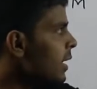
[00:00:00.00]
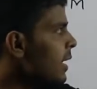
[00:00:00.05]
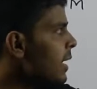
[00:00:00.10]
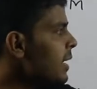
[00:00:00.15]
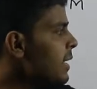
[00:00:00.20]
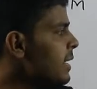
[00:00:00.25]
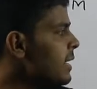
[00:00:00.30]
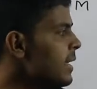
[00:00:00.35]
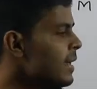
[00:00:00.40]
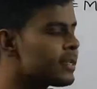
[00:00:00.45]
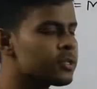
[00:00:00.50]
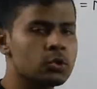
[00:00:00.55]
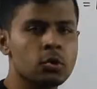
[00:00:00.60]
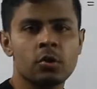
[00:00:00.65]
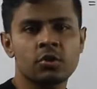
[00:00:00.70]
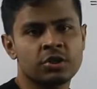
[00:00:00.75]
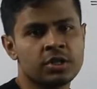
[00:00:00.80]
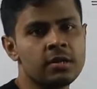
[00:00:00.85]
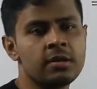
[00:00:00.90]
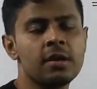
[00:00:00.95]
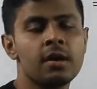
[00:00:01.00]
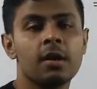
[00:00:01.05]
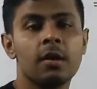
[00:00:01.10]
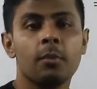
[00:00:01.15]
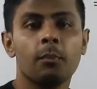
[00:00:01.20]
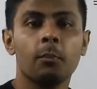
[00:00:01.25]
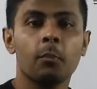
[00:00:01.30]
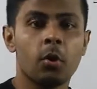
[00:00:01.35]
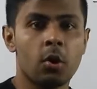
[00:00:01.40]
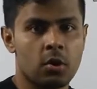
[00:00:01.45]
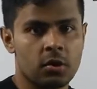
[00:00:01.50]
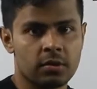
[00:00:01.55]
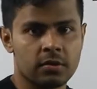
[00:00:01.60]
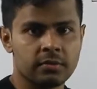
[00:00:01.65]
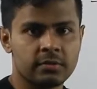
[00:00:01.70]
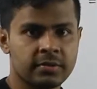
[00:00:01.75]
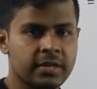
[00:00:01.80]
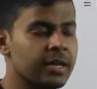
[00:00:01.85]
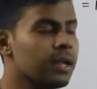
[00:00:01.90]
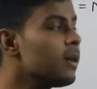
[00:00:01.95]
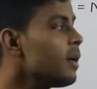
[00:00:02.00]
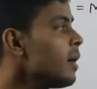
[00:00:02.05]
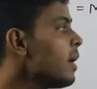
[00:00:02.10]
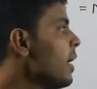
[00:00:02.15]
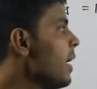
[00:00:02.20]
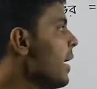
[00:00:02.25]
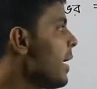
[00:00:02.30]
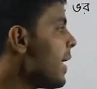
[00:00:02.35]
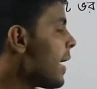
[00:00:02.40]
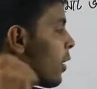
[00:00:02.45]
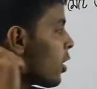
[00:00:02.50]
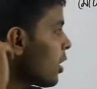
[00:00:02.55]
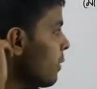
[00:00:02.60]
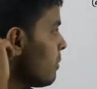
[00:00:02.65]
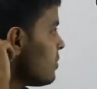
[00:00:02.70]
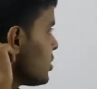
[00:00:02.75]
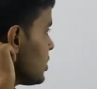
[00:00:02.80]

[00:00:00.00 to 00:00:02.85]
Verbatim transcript: এই ডিএক্স অংশের ভর তাই না এখন আমি